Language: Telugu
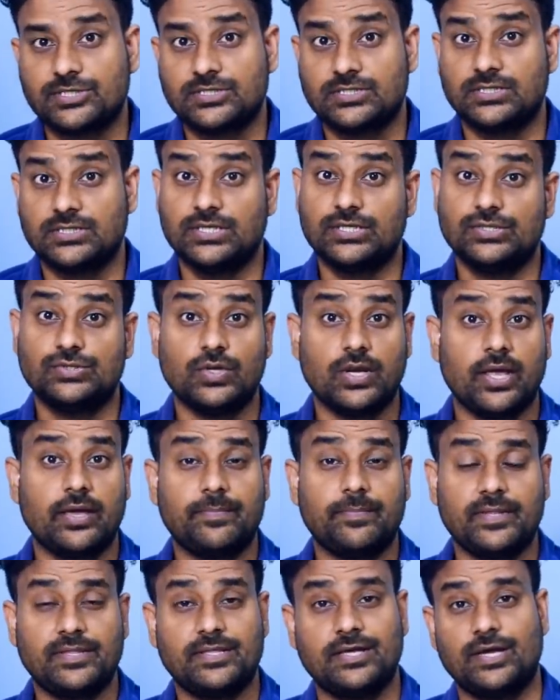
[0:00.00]
చేసింది జూలై
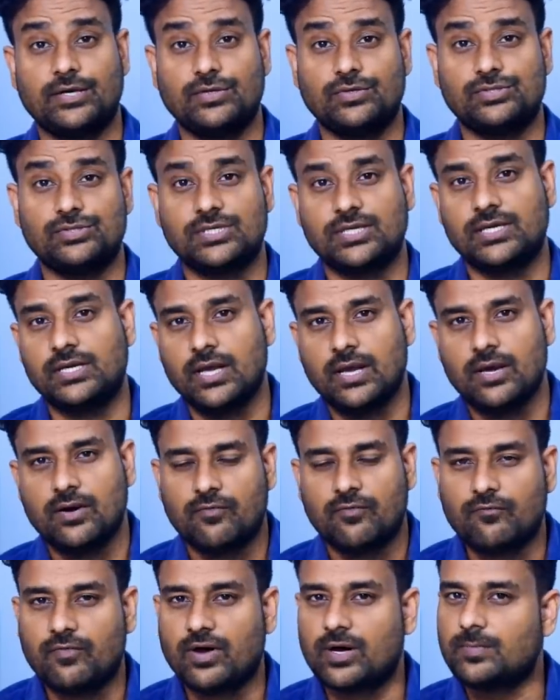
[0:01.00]
పదిహేను నుంచి
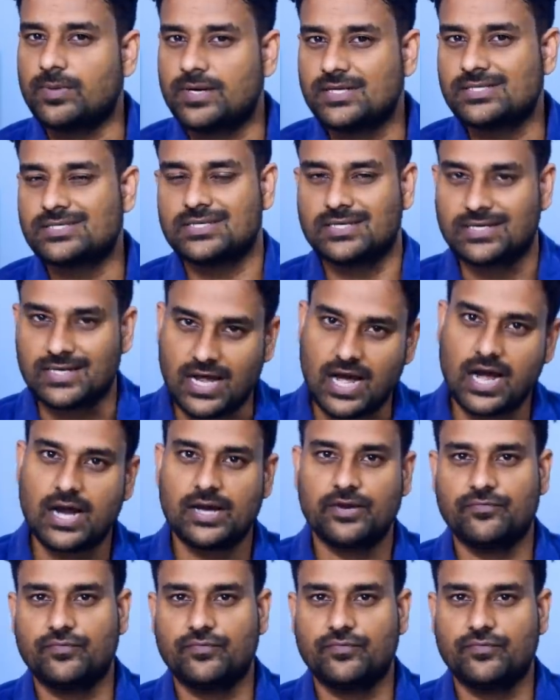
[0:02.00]
వన్ప్లస్ నాడ్